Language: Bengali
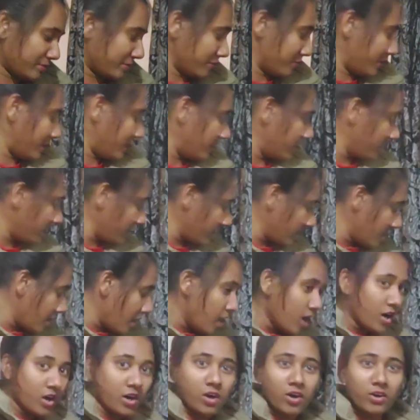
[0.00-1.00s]
পারবো না
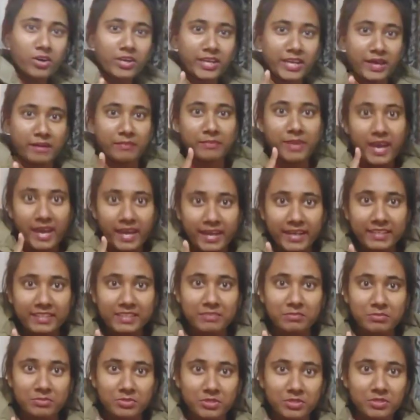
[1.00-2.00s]
ওকে আমি আরেকটা
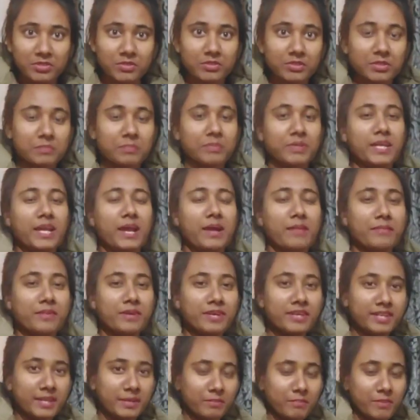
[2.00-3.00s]
বুদ্ধি করতে পারি
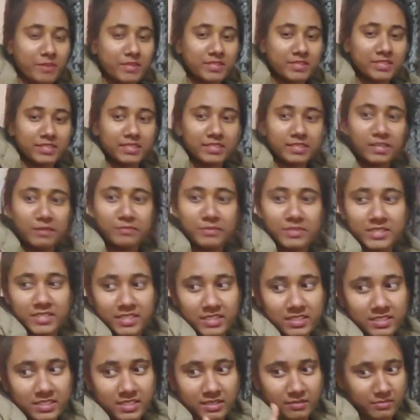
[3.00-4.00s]
আমার এই পার্সেলটা আমি
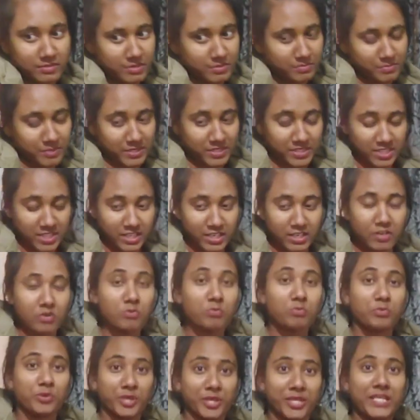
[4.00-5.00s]
জাস্ট আমার বিছানার
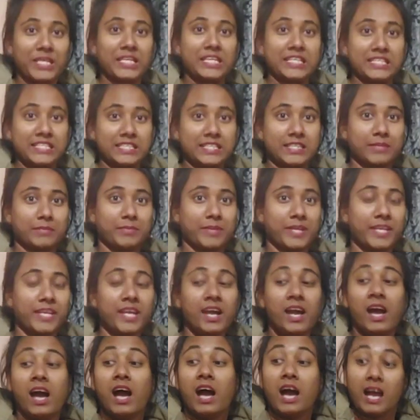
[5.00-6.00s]
উপরে নিয়ে যেতে পারি
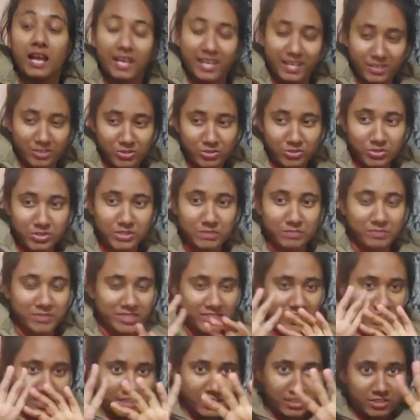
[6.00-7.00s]
কারণ হচ্ছে
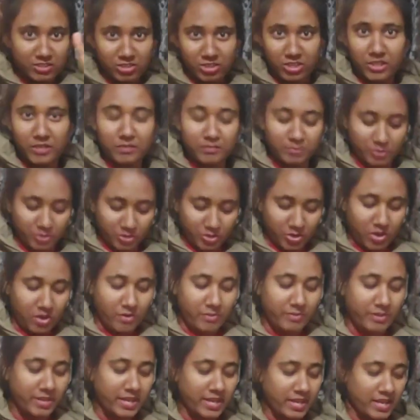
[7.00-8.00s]
বিছানাটা অনেক বড়
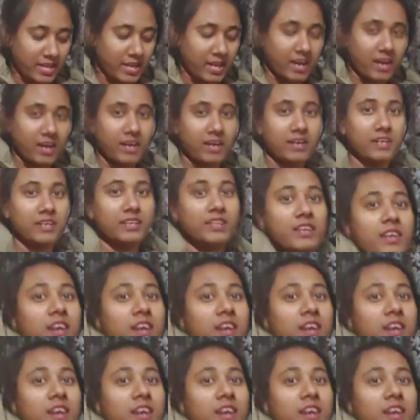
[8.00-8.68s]
হবে আর